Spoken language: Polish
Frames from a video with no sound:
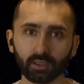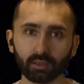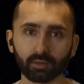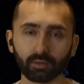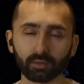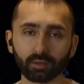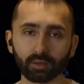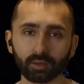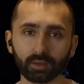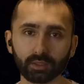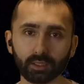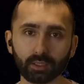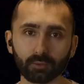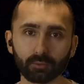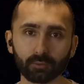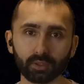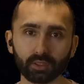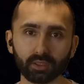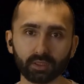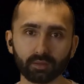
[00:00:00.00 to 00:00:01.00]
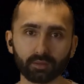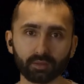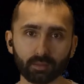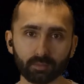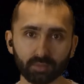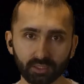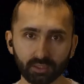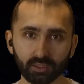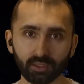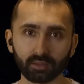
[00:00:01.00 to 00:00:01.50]
zostały
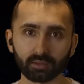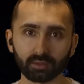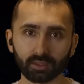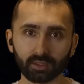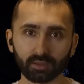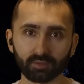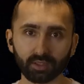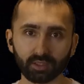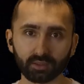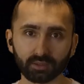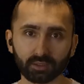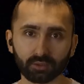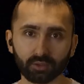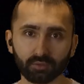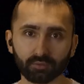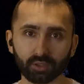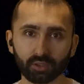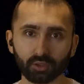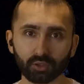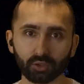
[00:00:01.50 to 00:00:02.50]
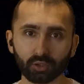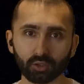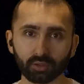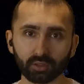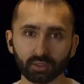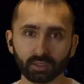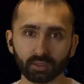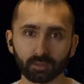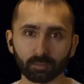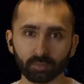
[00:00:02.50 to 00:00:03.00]
zamknięte w latach 90.,